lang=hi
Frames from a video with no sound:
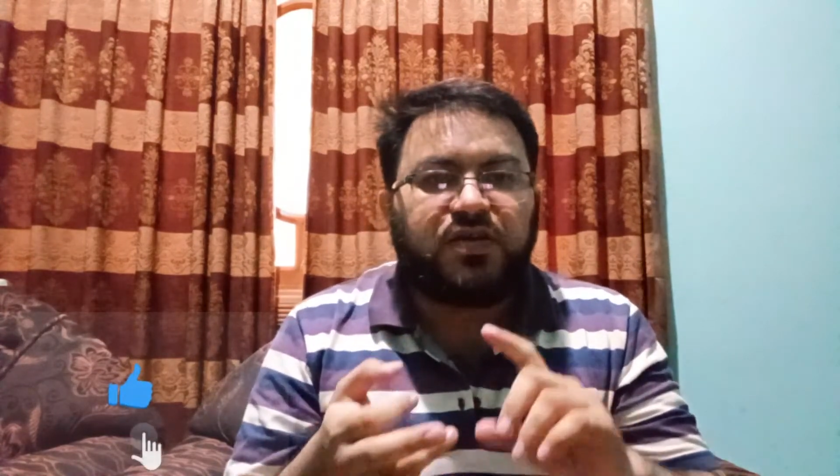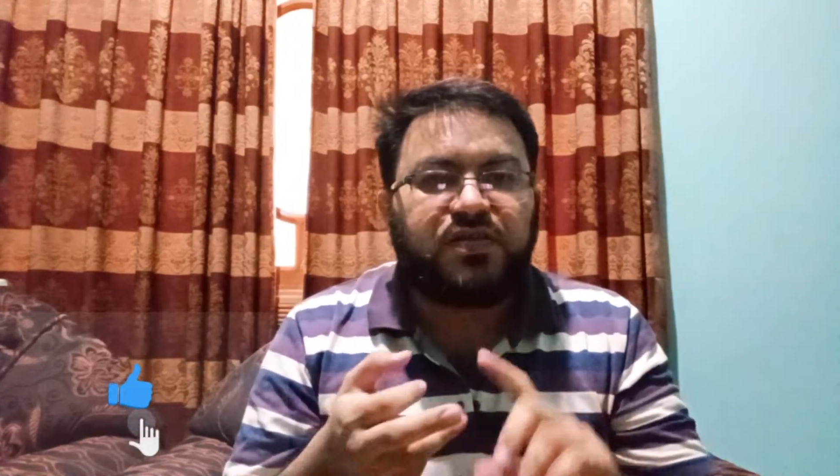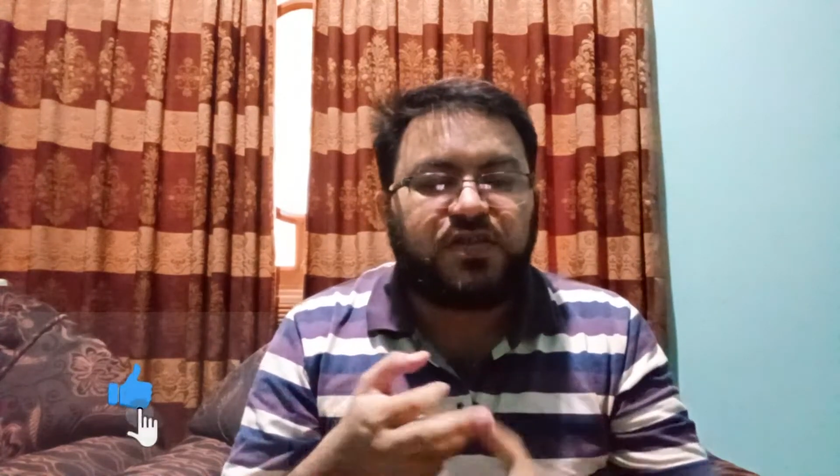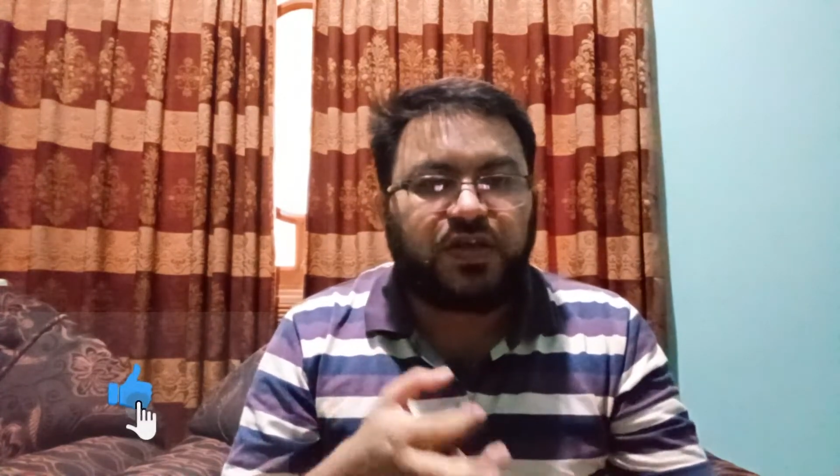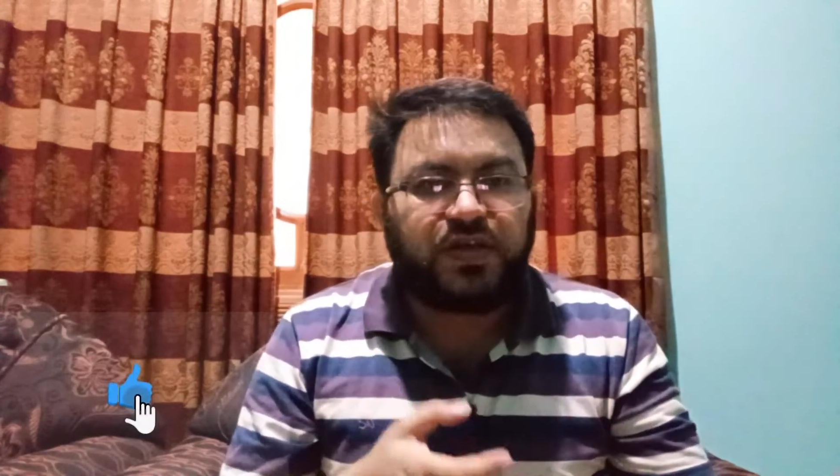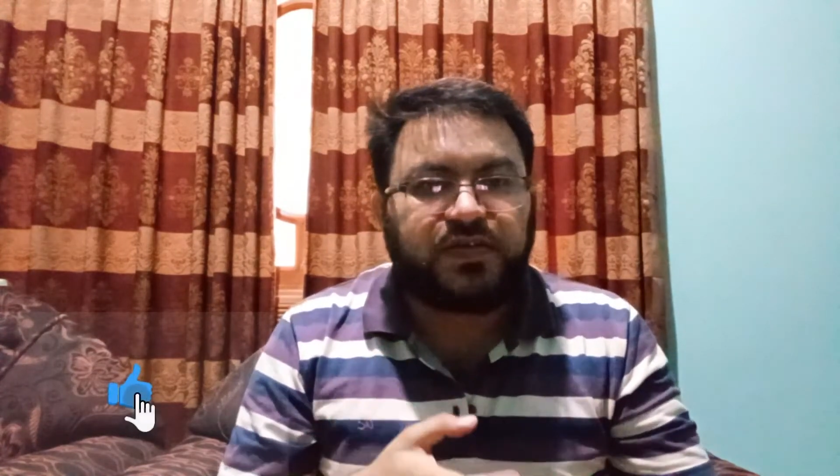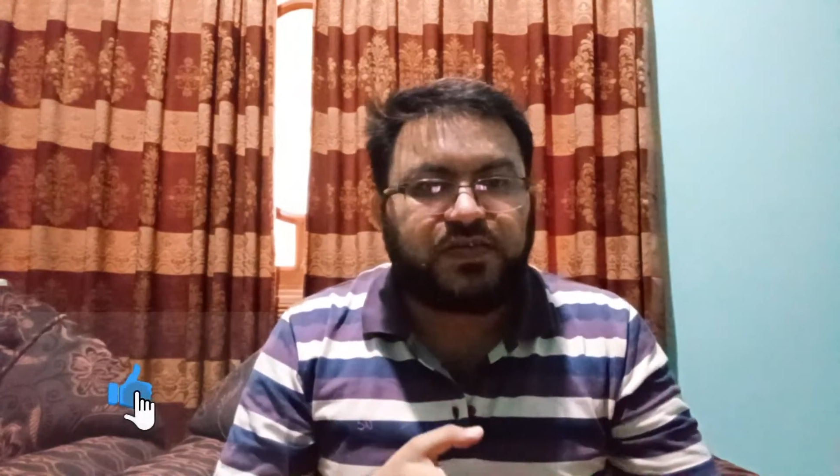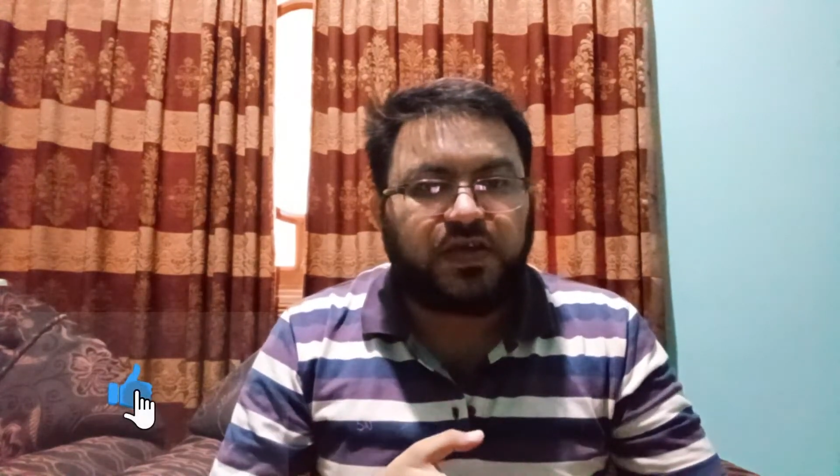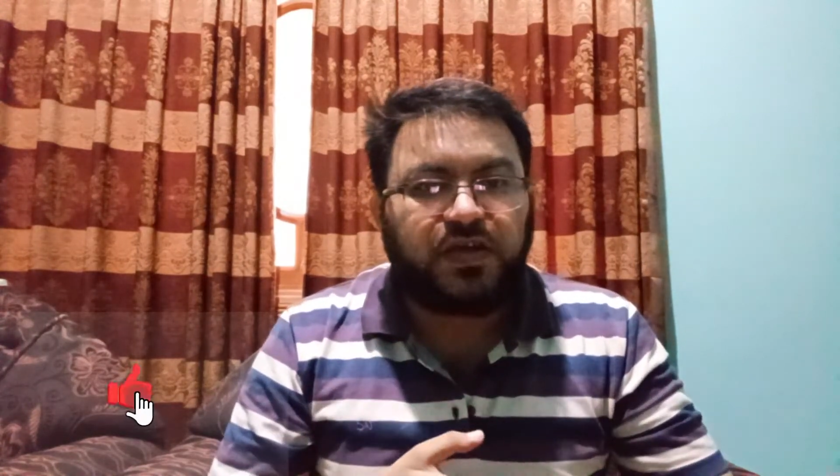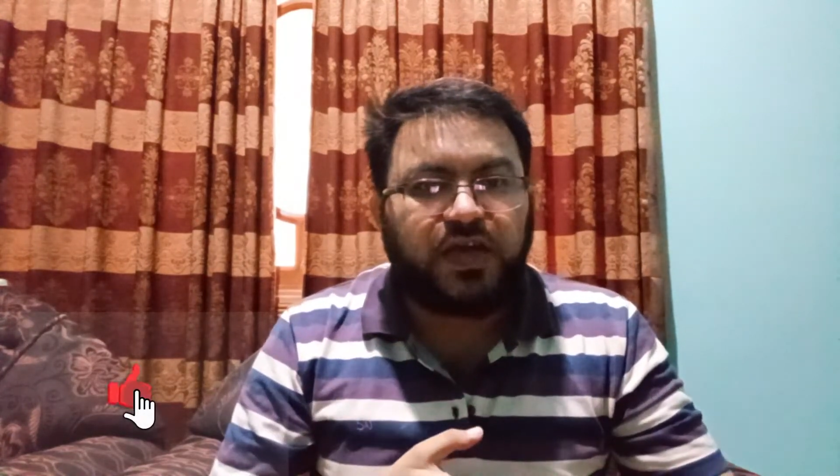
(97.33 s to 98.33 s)
इसी तरीके
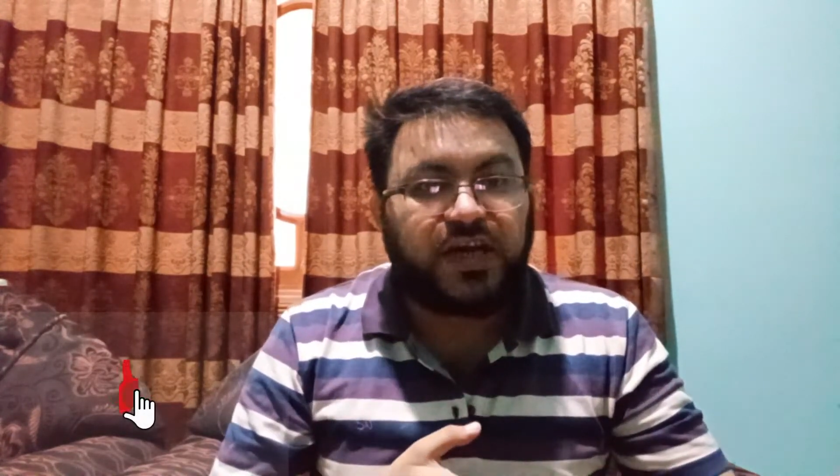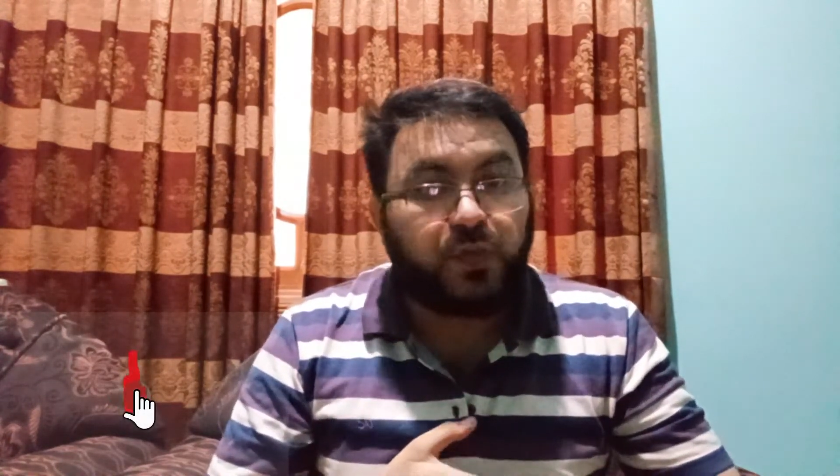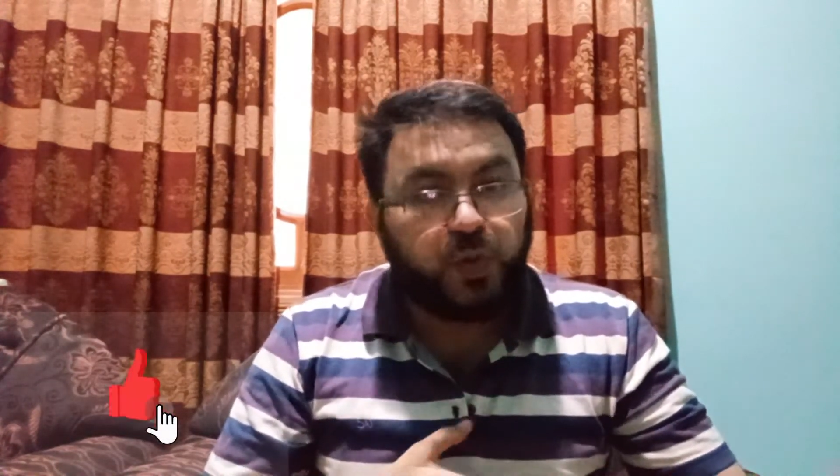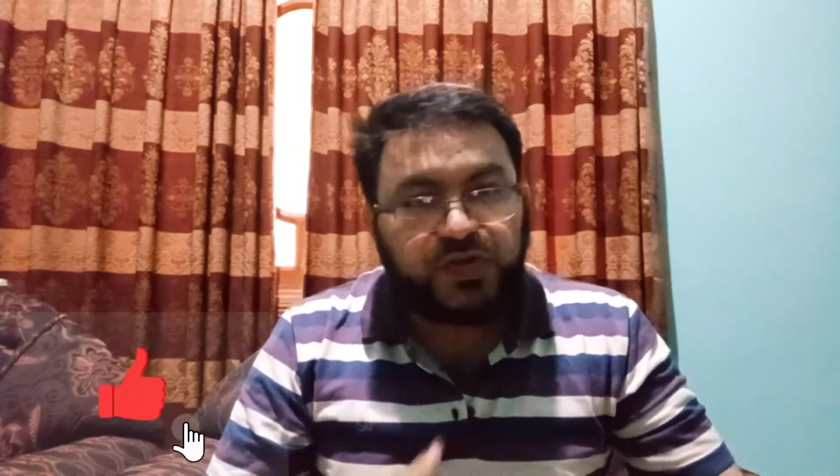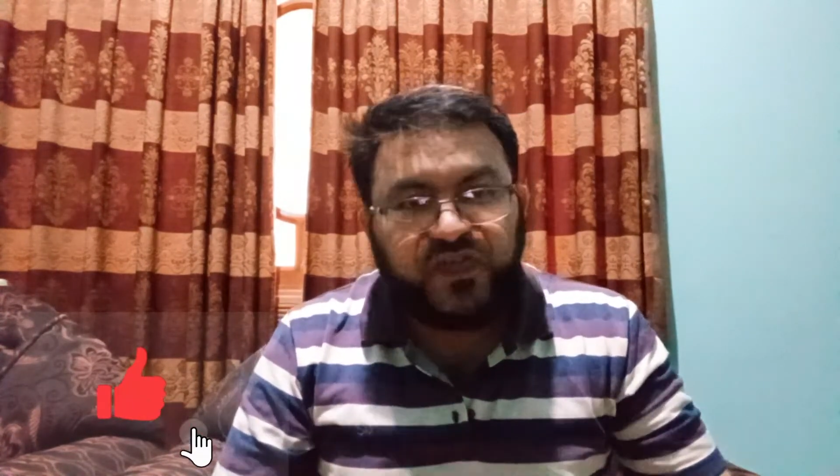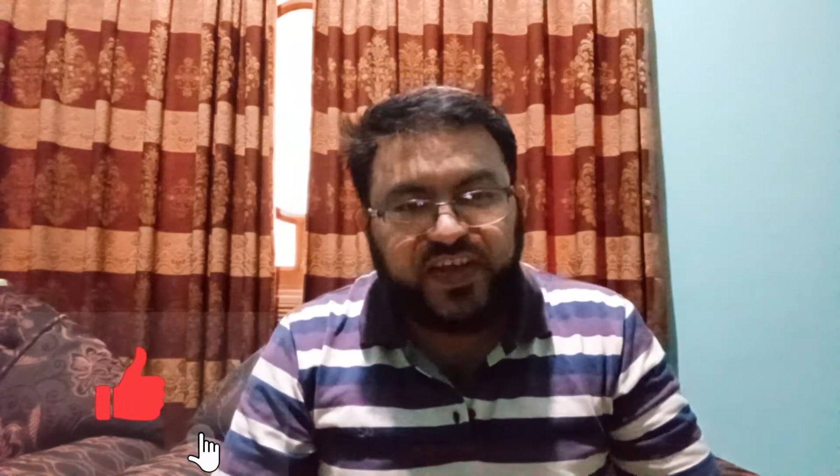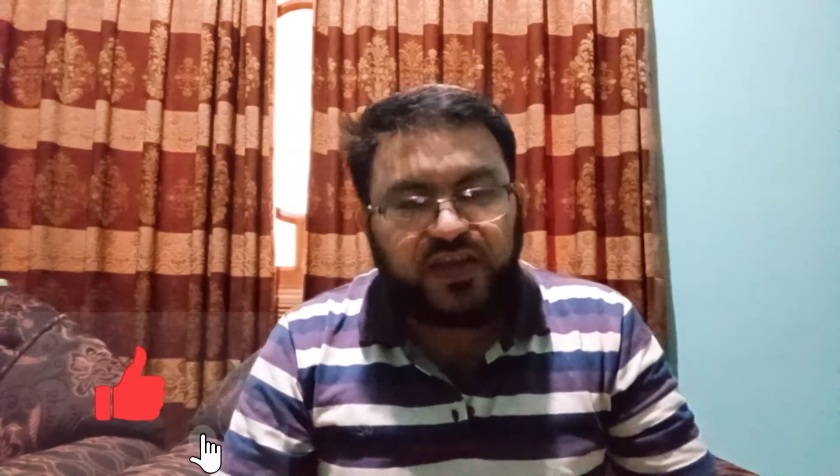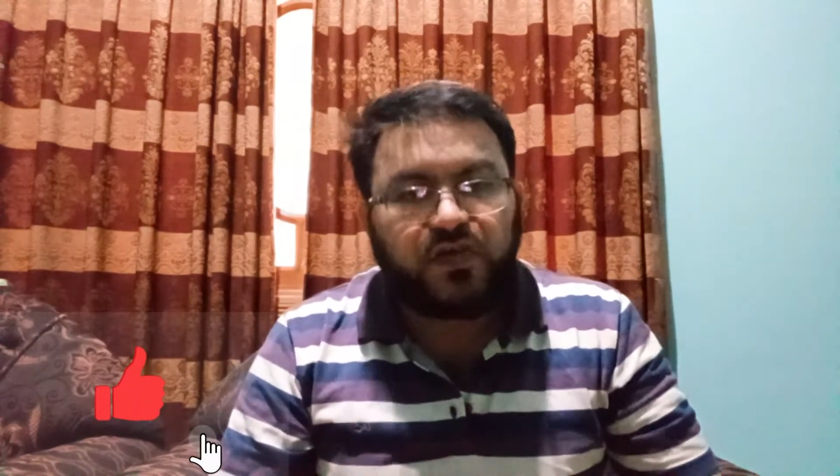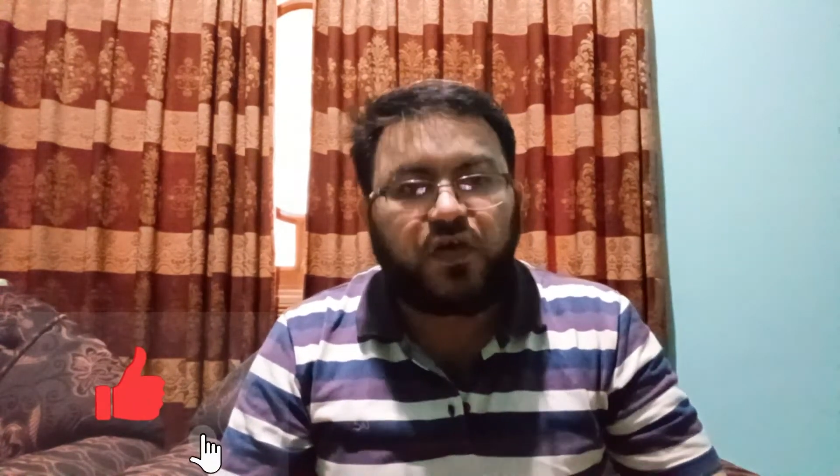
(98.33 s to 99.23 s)
से एटमोसफेरिक